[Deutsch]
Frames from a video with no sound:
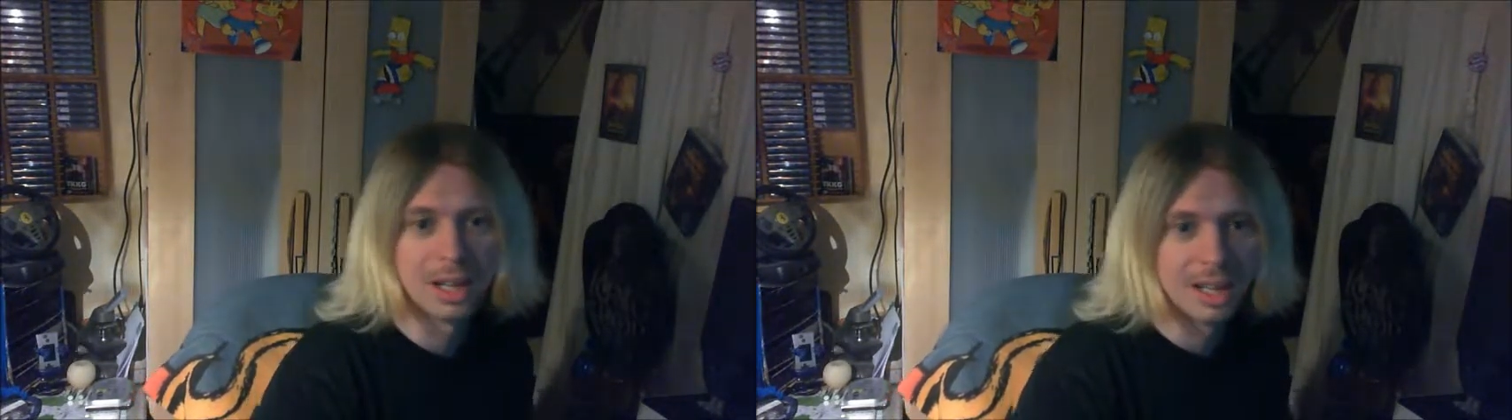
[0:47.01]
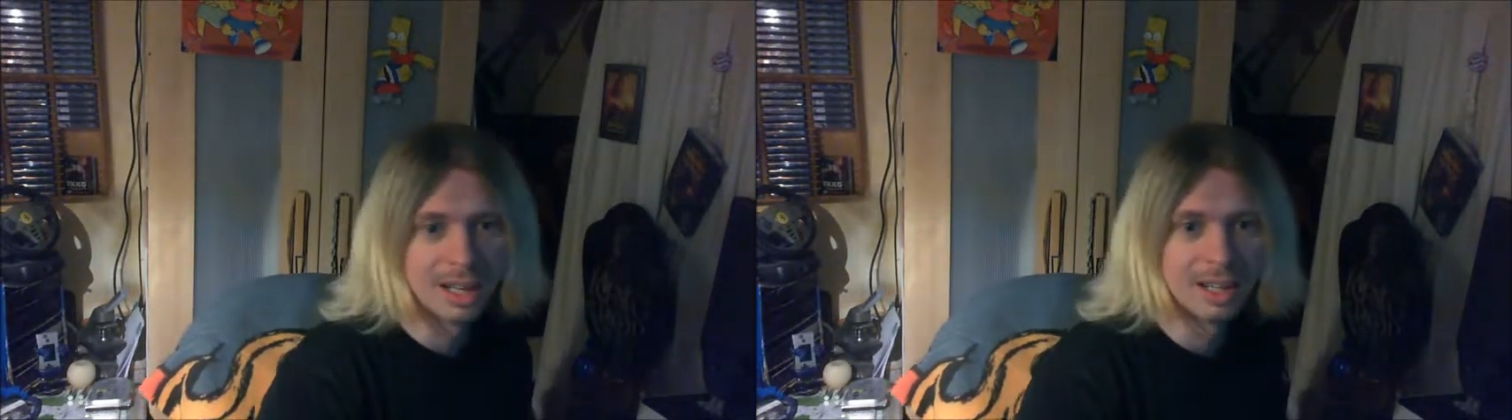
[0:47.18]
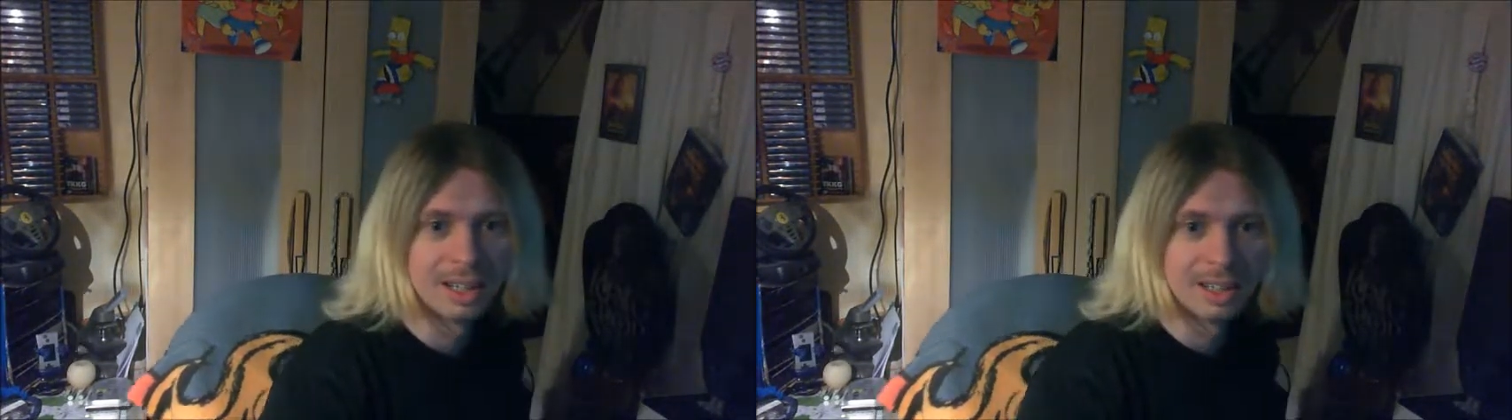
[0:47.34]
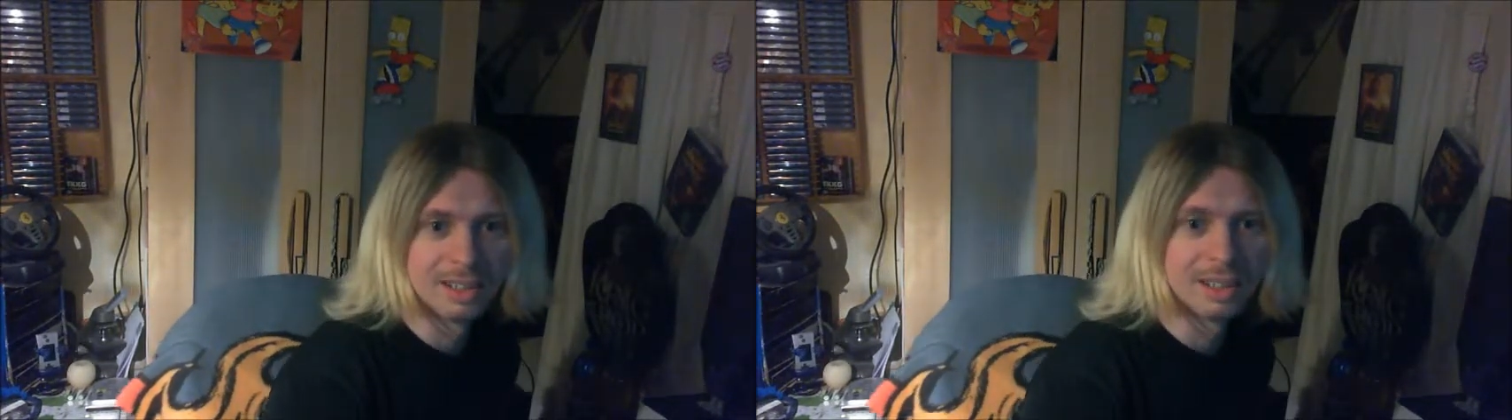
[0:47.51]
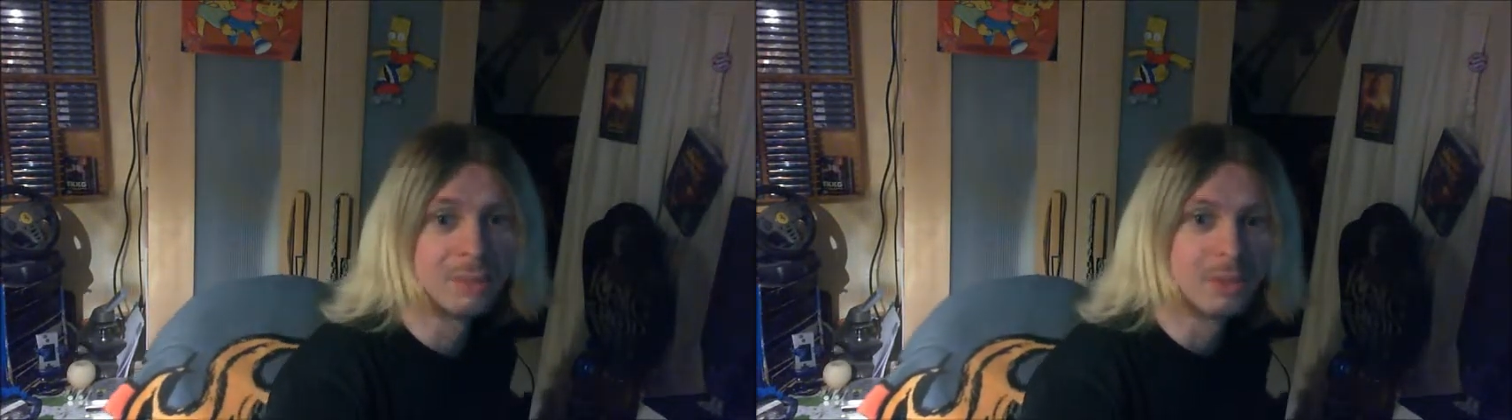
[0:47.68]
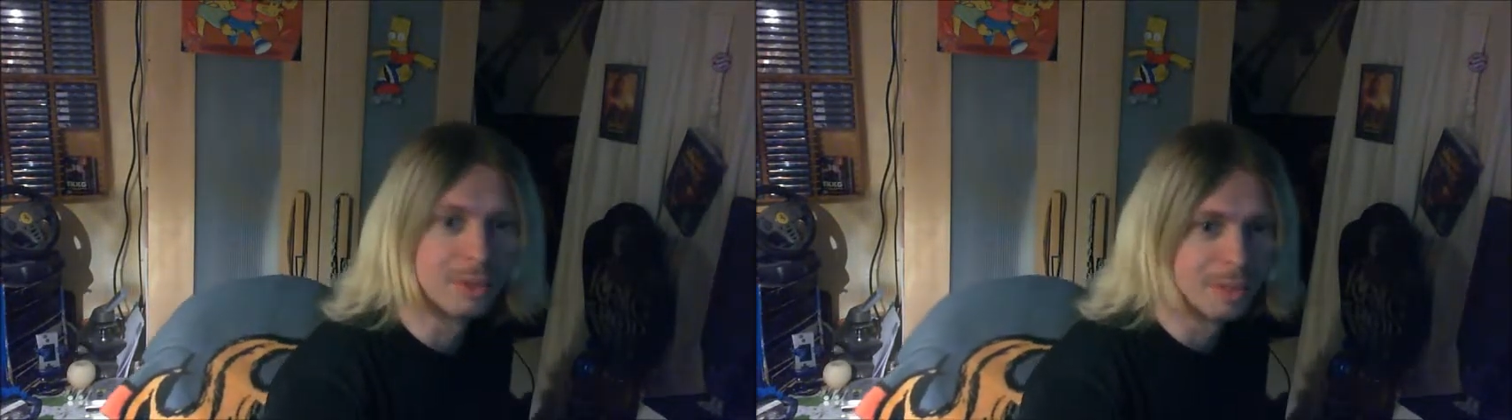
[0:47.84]
kennengelernt
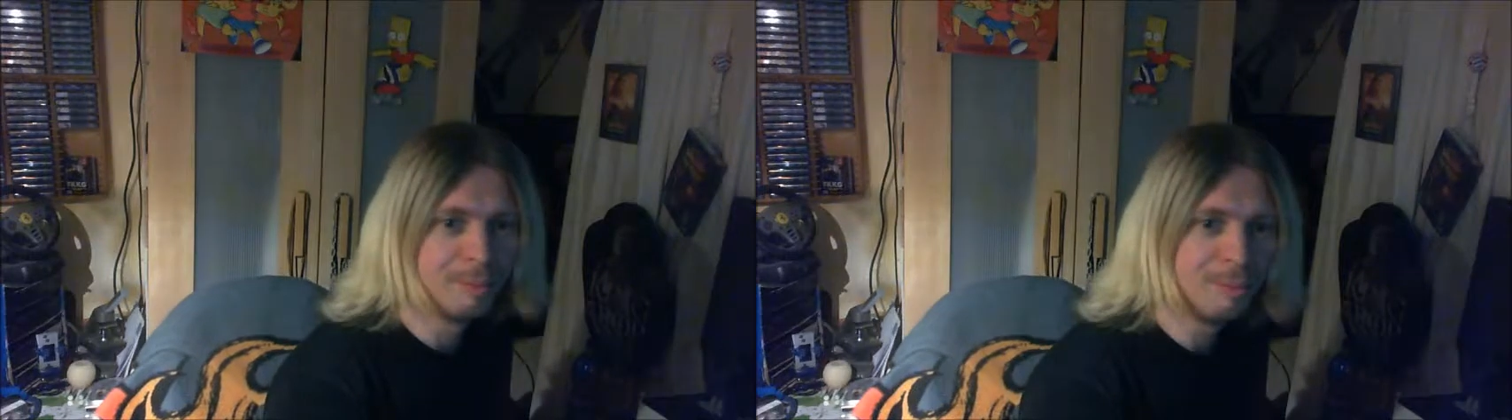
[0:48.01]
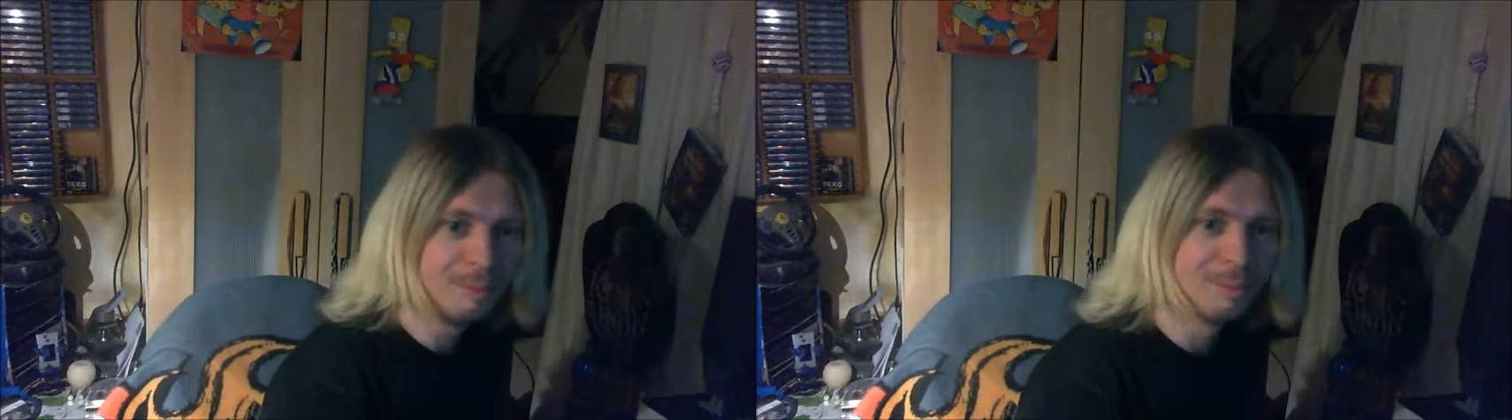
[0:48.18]
haben, zusammen.